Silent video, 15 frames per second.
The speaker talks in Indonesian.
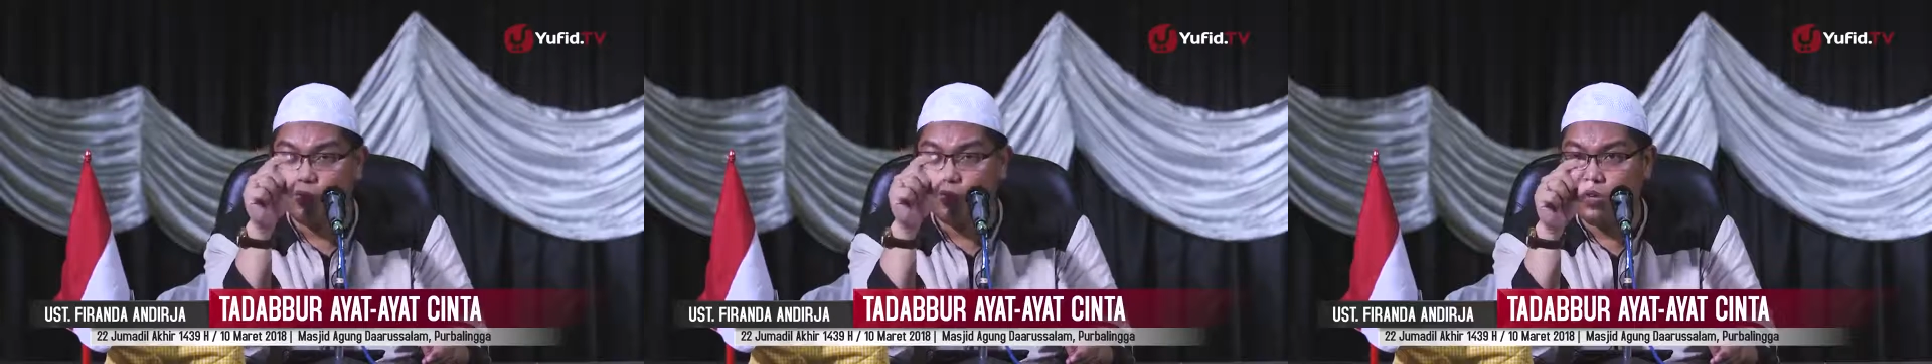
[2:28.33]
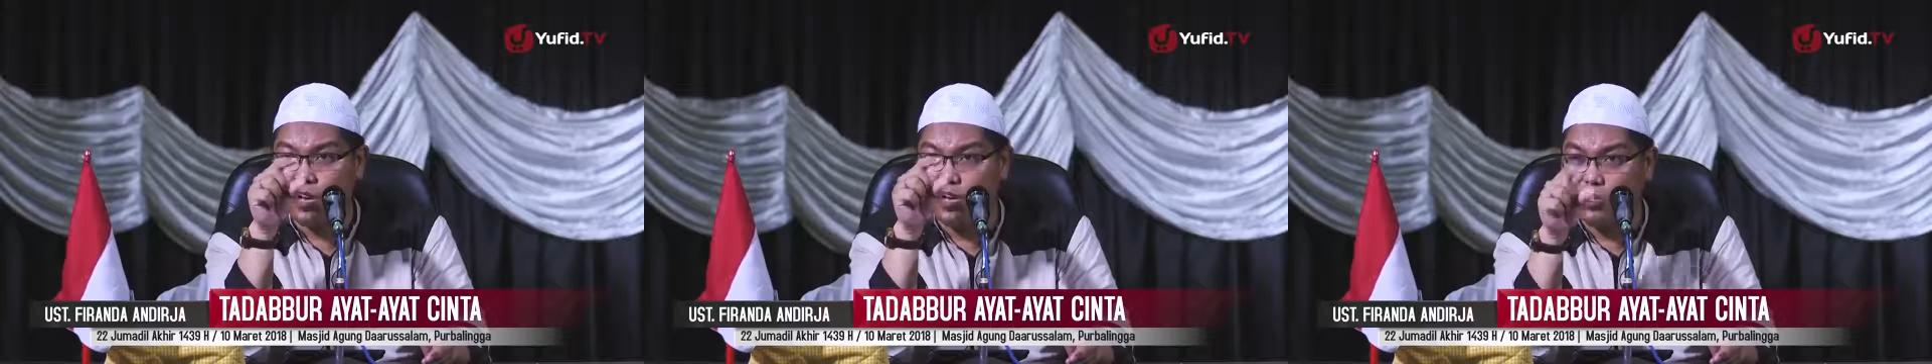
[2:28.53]

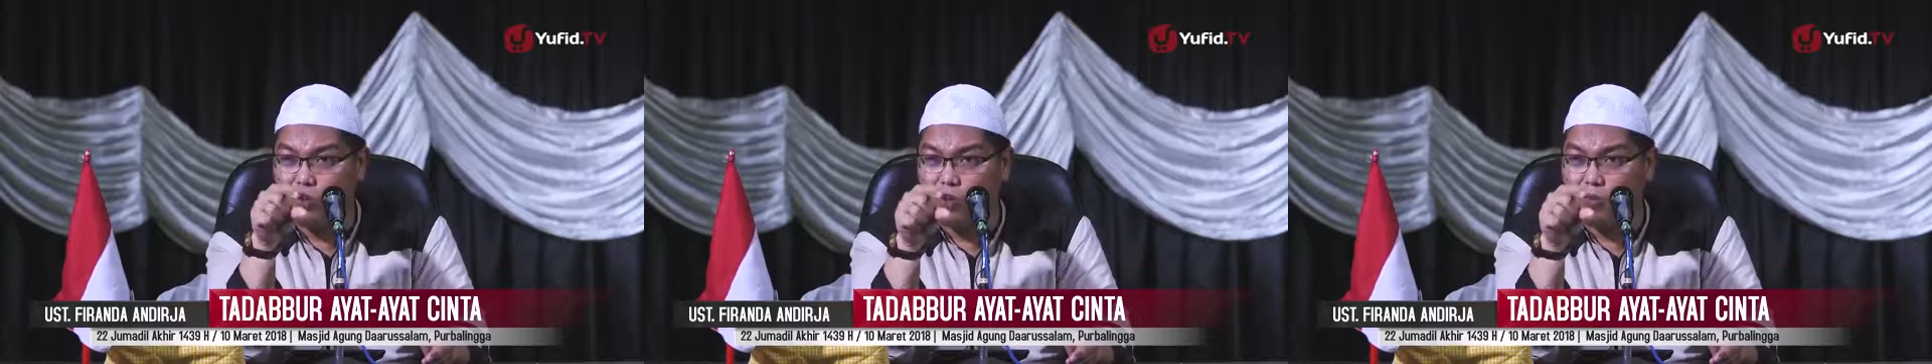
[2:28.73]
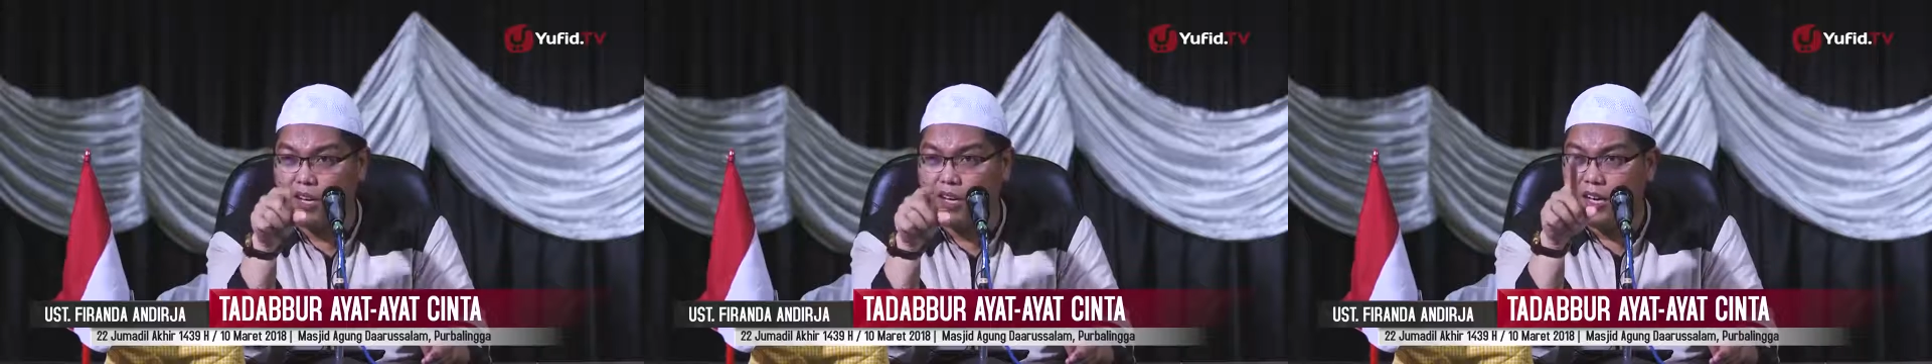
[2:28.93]
surga
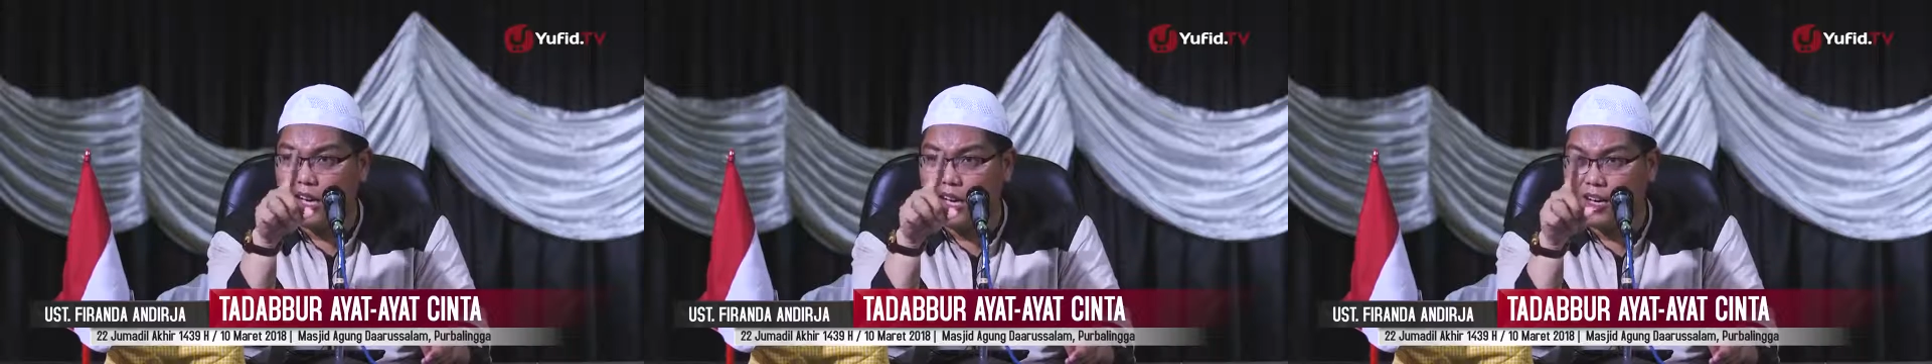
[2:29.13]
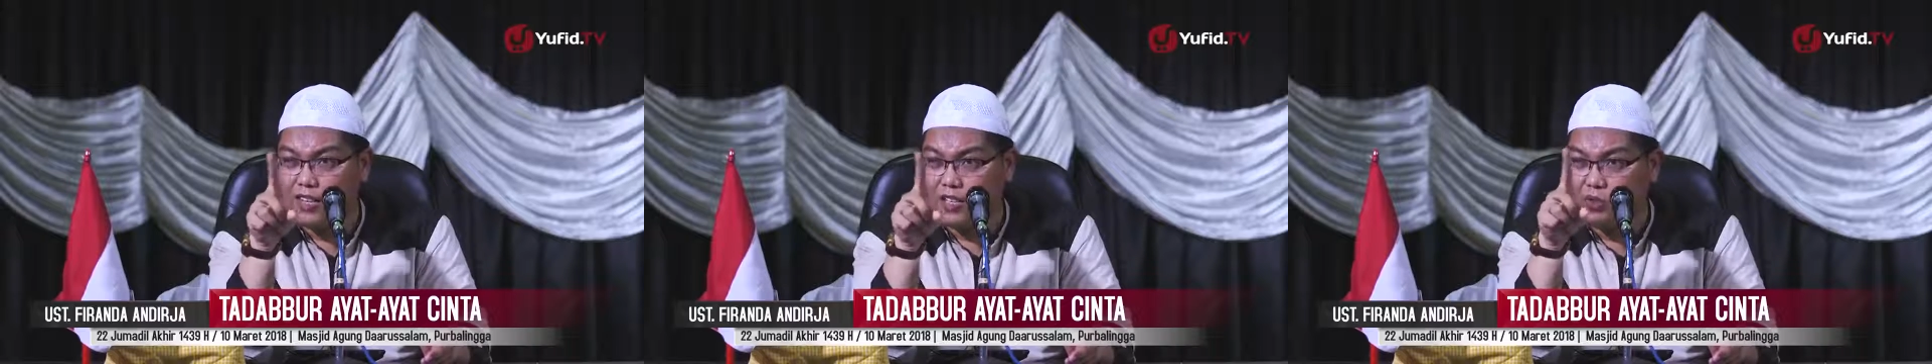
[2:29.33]
di rumah,
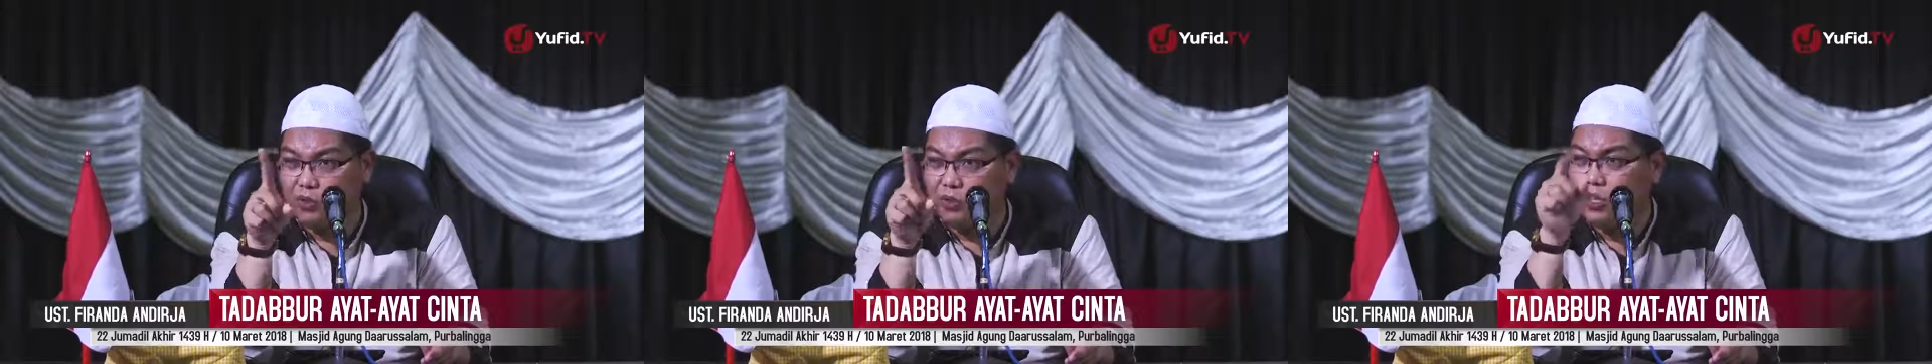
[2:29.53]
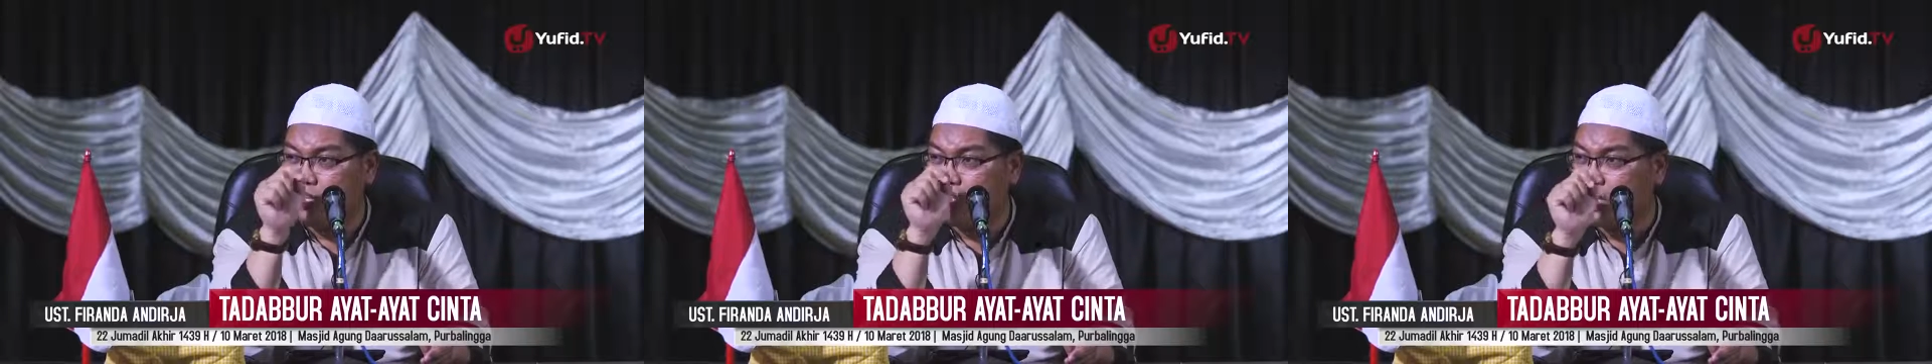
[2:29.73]
Anda
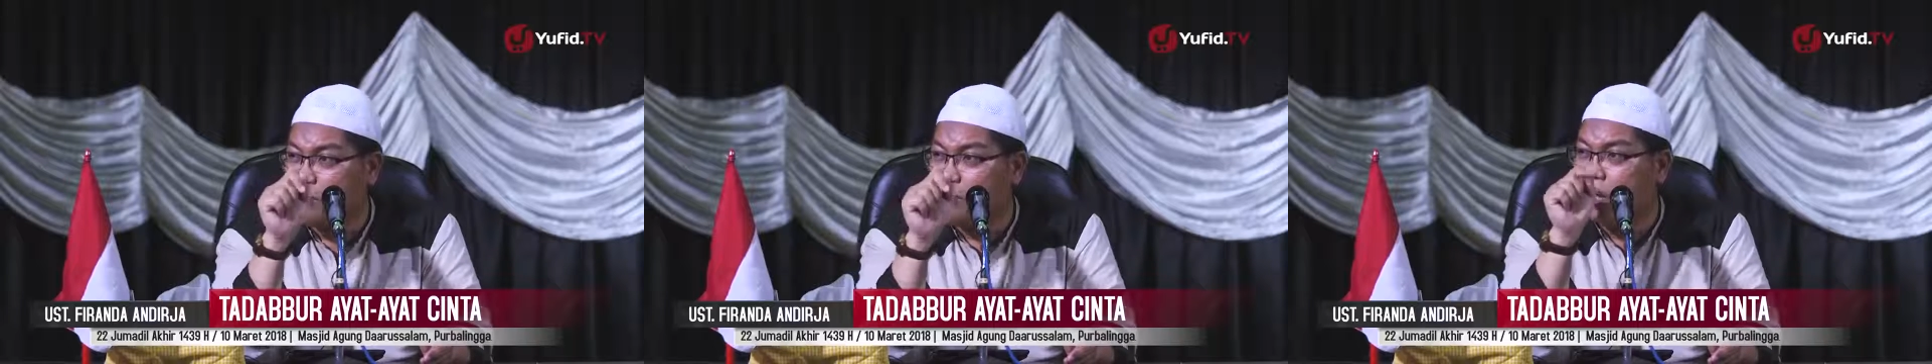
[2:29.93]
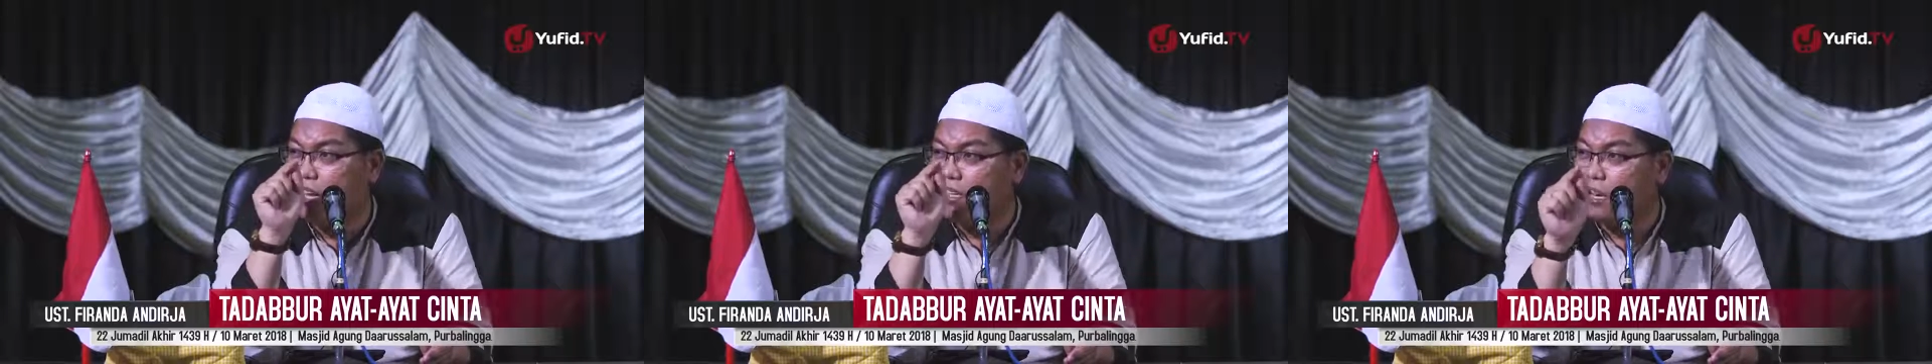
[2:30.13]
sungguhnya
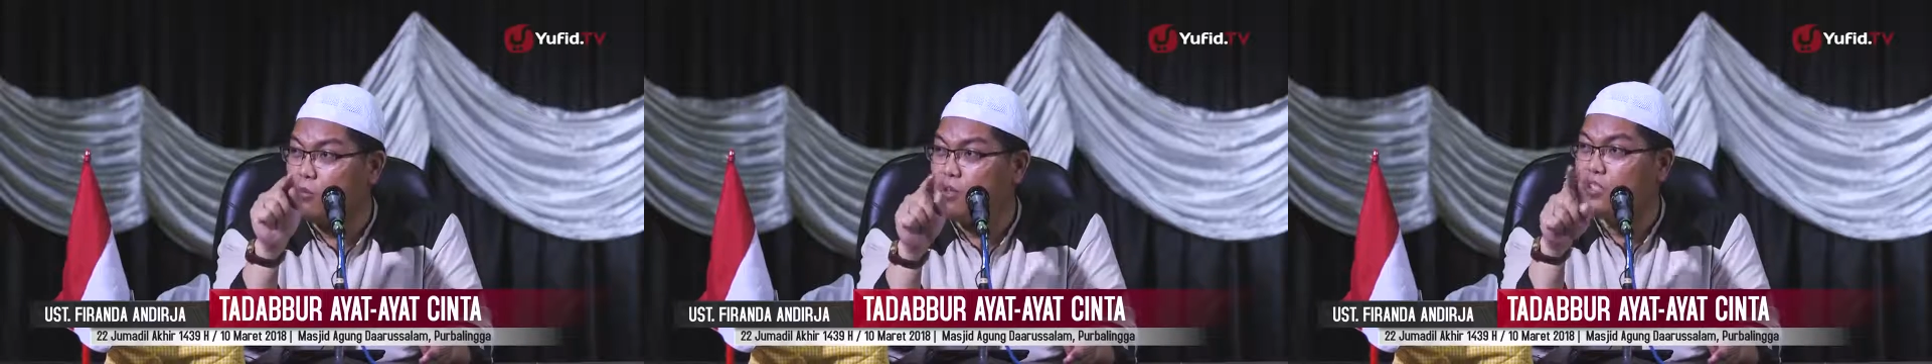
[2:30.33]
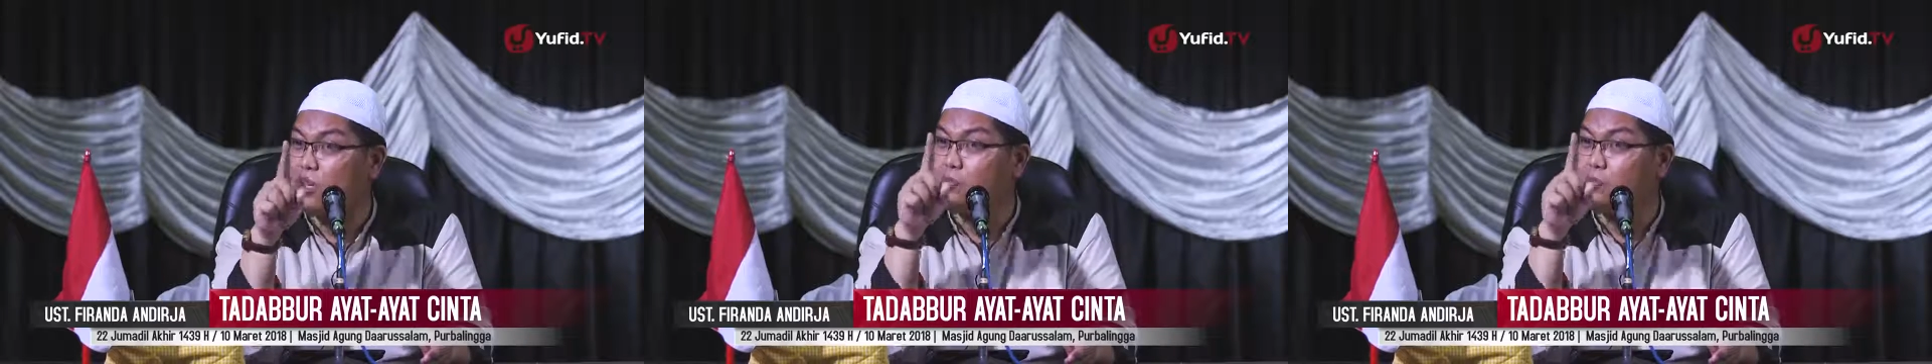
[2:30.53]
tidak bahagia.